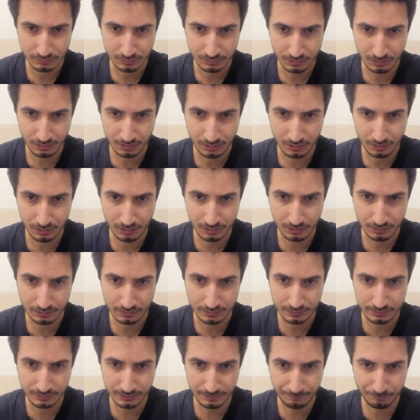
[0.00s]
Aa,
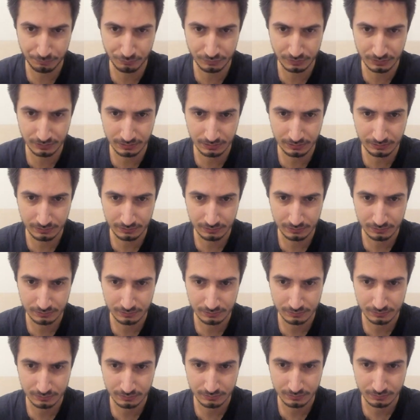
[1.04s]
kitap burada lan.
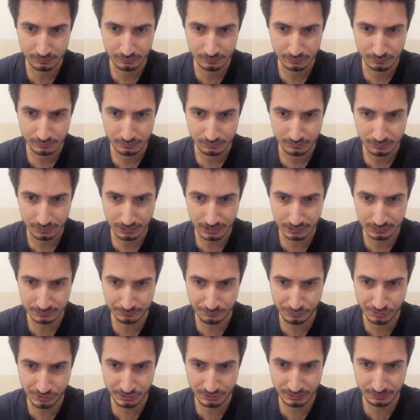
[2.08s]

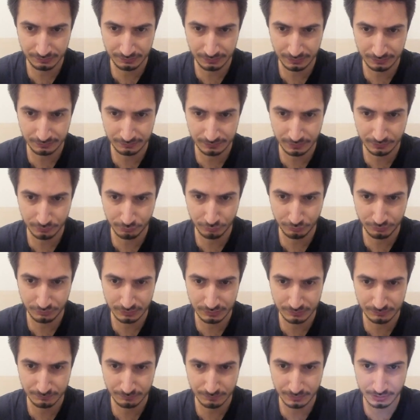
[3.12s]
62 84
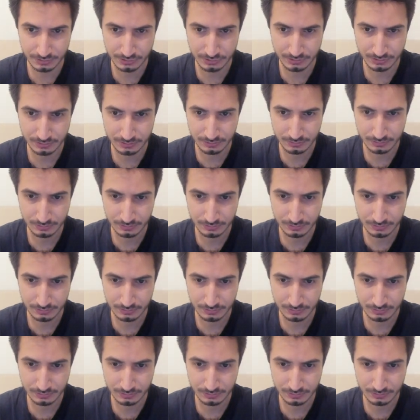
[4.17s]
25.